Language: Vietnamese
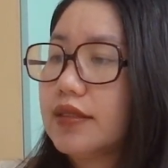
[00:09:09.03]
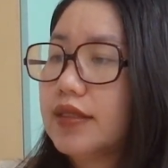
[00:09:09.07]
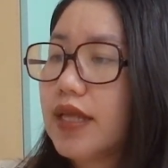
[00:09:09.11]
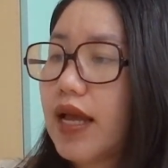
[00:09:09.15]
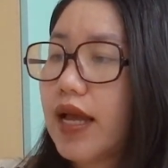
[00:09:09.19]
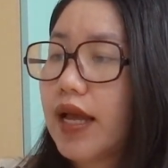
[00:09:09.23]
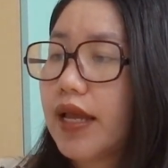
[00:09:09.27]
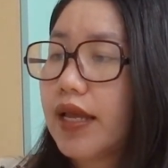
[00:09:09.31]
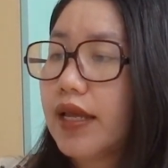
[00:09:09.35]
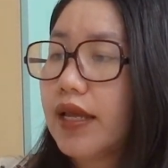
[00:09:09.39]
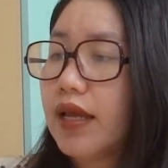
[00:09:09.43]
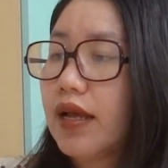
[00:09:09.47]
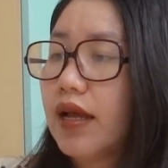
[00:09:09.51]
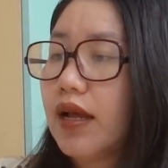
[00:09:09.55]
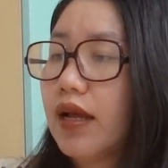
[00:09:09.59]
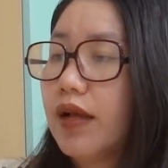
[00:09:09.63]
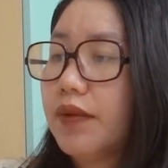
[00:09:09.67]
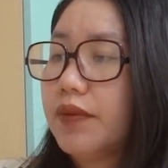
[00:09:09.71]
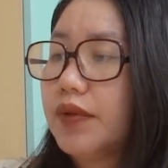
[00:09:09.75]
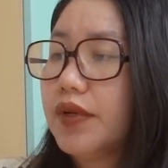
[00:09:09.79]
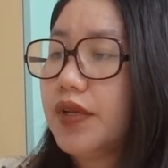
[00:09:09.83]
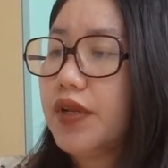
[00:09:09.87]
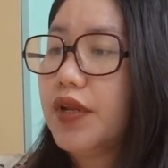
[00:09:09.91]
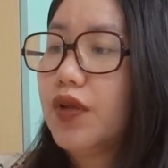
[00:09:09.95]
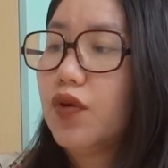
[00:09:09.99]
size
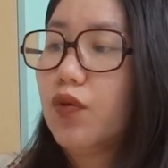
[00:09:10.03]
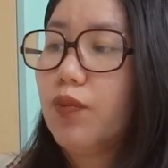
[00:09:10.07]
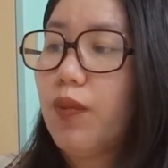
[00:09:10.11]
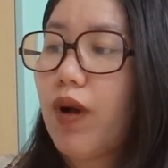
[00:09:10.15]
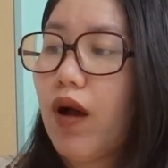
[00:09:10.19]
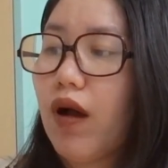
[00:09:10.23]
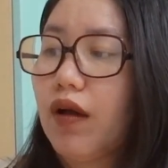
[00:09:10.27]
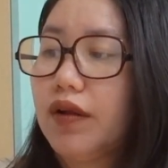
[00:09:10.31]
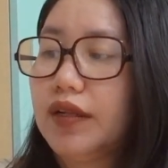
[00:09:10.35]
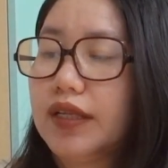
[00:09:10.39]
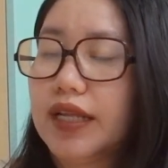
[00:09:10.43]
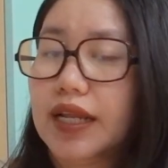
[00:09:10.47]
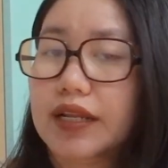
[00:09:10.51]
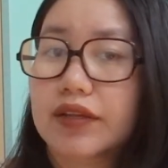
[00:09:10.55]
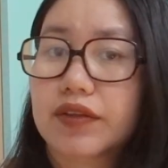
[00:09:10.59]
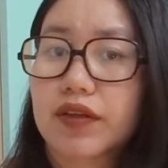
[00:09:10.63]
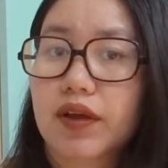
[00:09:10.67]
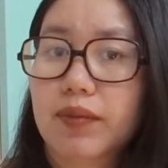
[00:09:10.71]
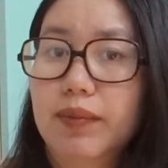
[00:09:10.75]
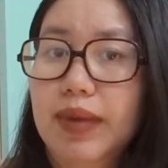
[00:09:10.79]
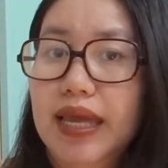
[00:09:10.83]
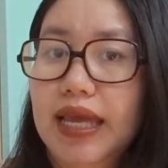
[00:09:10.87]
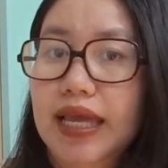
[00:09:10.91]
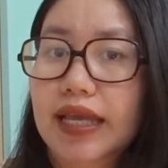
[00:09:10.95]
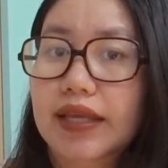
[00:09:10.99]
uh, newborn dành
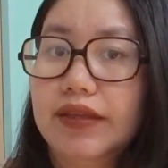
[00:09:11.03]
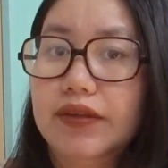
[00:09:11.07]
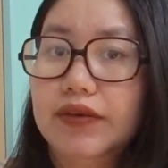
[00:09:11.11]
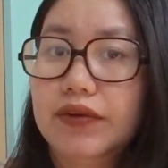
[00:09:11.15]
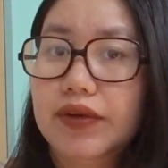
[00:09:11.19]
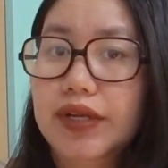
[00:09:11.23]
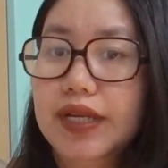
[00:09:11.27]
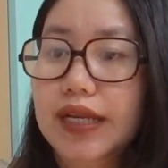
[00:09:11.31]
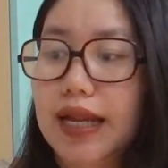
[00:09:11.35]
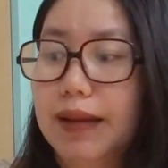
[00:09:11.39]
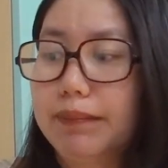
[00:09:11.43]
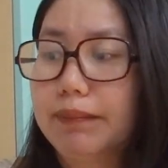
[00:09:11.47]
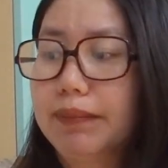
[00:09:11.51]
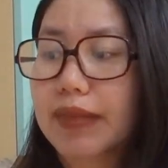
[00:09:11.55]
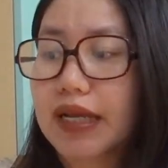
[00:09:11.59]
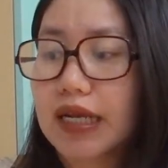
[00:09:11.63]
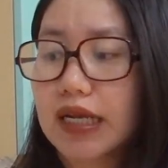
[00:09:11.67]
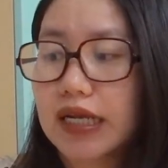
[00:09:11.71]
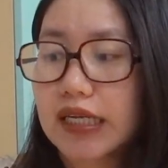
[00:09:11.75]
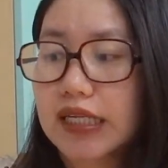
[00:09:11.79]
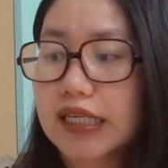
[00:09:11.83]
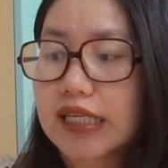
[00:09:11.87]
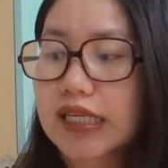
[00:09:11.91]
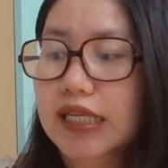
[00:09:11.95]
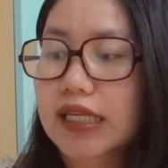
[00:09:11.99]
cho bé dưới 5 kg
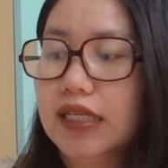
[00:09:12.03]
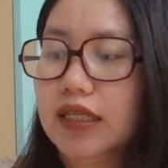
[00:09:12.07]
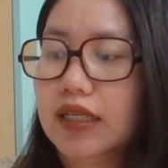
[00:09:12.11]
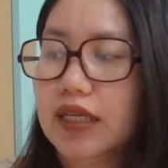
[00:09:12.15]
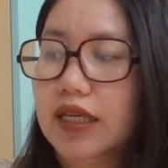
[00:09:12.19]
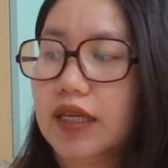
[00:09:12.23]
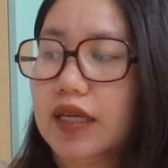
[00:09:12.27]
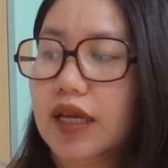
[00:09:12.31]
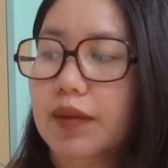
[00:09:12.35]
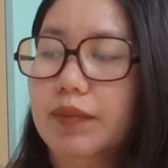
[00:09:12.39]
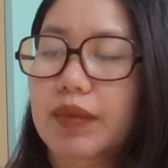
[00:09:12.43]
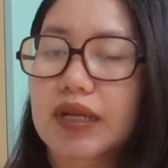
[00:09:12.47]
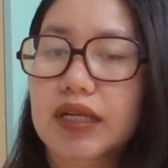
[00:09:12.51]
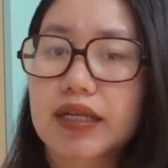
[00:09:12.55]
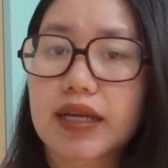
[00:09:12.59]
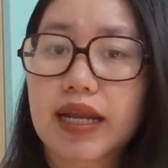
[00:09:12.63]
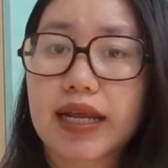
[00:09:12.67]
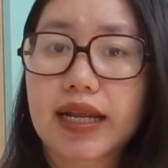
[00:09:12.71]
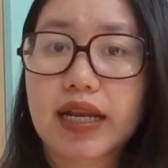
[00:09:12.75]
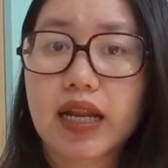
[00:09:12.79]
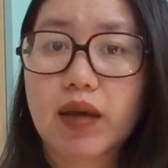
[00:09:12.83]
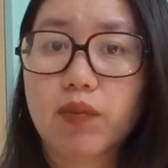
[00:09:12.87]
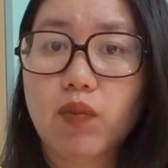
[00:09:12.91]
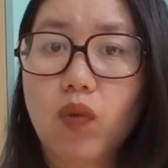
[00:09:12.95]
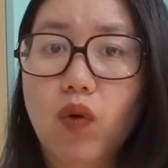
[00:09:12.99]
thì cái bịch
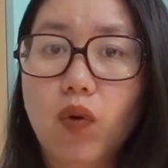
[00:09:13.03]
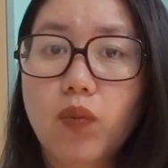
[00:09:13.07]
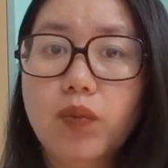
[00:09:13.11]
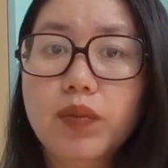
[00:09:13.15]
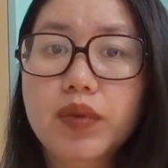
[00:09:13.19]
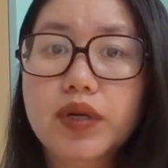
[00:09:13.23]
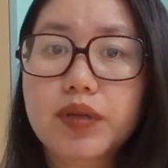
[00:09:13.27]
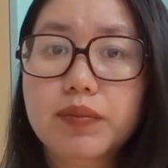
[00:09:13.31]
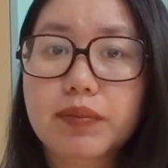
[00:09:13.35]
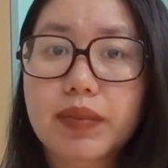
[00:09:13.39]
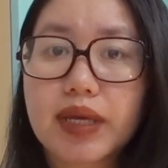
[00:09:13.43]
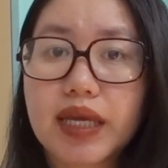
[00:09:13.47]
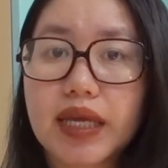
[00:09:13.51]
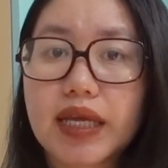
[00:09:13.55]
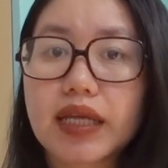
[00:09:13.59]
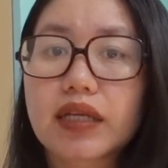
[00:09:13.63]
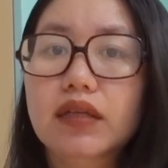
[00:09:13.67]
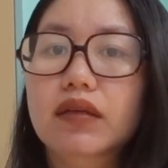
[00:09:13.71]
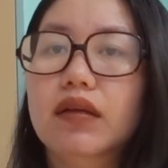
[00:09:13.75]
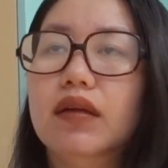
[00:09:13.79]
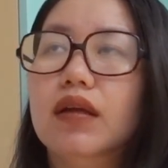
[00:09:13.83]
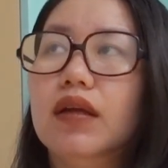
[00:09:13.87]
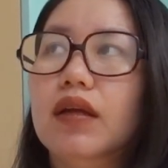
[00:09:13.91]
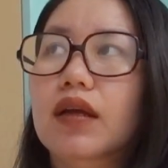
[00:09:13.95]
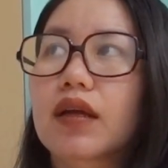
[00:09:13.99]
này là 40
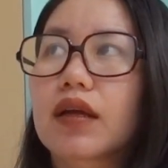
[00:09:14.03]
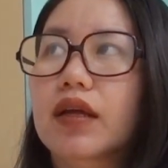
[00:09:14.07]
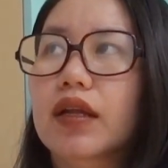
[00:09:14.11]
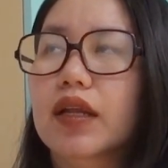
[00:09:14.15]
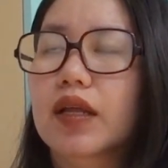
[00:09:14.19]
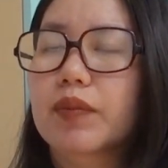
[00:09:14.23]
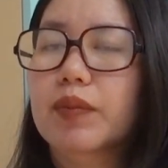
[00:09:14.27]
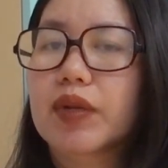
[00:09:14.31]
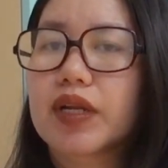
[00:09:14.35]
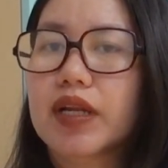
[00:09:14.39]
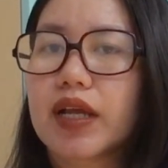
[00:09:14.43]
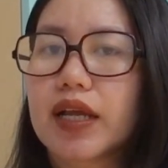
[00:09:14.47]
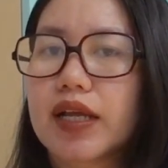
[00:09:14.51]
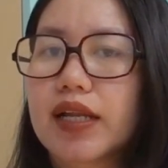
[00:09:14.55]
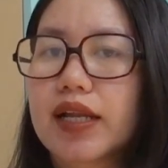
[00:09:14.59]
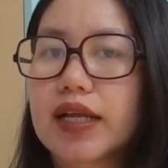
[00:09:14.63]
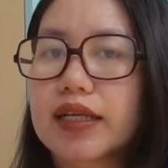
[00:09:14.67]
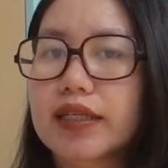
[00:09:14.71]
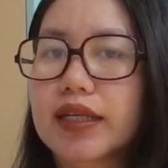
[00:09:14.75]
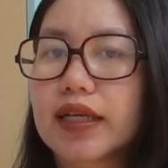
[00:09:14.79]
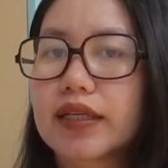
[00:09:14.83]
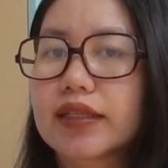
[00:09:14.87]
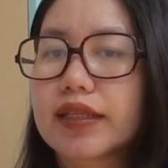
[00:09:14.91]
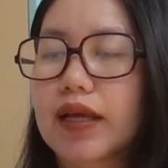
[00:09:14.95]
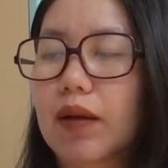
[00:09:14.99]
miếng thì mình nghĩ
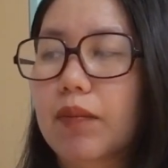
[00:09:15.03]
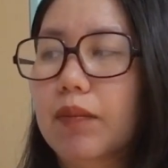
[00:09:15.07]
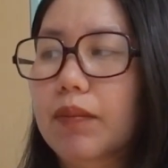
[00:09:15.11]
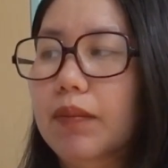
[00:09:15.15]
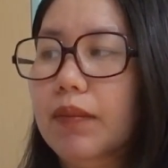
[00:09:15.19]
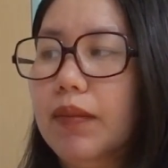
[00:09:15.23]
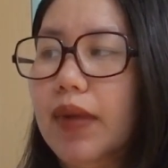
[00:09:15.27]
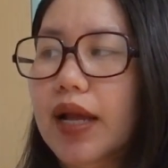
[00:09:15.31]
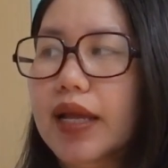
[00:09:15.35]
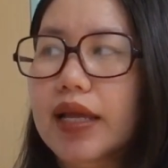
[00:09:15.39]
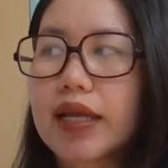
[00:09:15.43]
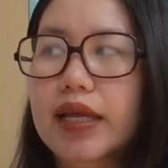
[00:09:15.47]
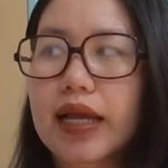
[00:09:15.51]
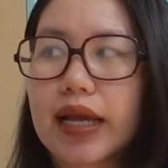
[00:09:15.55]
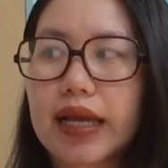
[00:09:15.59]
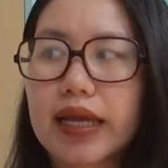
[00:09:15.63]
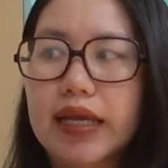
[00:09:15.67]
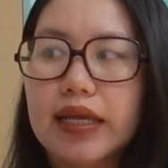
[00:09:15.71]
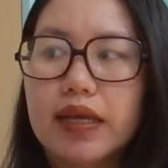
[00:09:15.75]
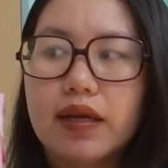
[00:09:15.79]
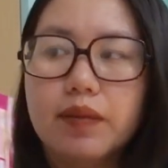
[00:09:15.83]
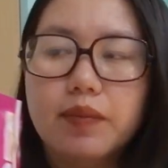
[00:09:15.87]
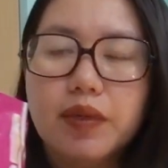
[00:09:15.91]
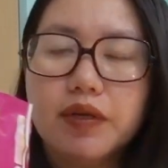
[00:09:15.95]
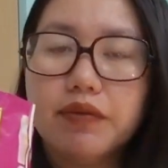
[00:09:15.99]
là chắc trong mấy
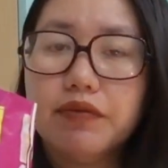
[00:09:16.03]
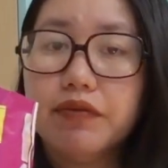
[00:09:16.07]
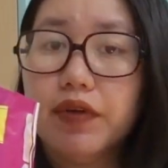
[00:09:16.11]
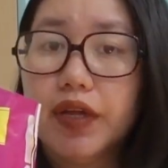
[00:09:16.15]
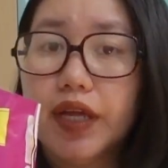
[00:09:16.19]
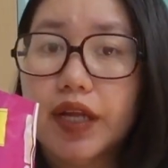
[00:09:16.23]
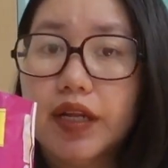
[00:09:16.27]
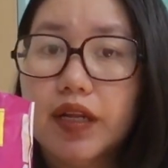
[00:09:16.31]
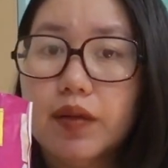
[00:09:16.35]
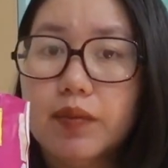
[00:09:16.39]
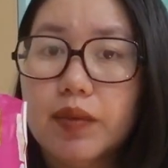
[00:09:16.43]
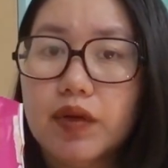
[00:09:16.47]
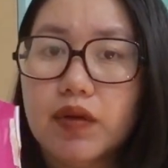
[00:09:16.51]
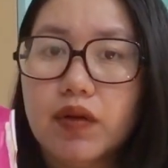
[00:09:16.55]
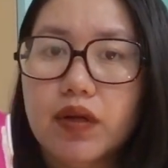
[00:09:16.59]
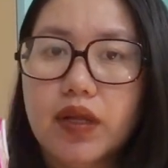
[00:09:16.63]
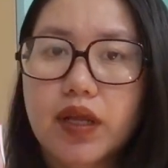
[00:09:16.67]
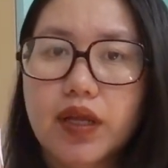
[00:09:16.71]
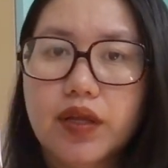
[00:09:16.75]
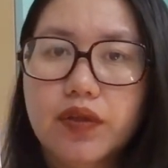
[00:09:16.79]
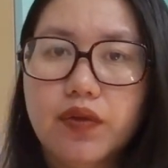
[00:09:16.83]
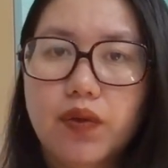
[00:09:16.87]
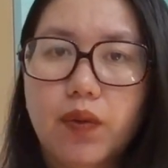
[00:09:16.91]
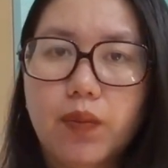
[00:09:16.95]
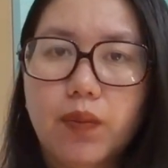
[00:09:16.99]
ngày ở bệnh viện thì mình có
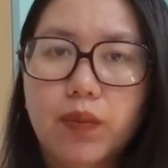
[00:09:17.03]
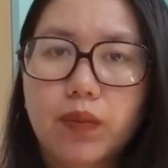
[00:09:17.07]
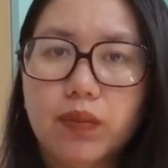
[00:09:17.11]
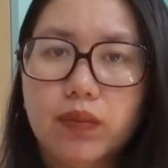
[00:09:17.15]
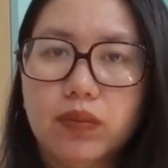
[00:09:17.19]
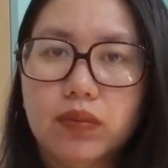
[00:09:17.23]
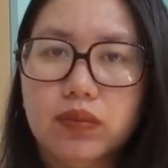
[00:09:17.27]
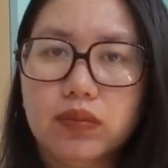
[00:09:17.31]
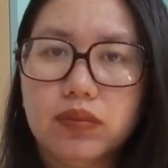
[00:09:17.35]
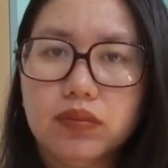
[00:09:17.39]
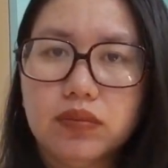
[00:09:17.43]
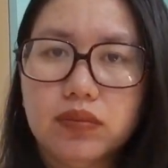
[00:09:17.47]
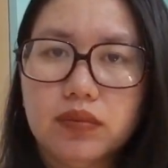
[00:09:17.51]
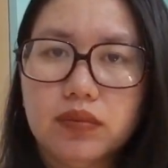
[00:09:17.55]
thể dùng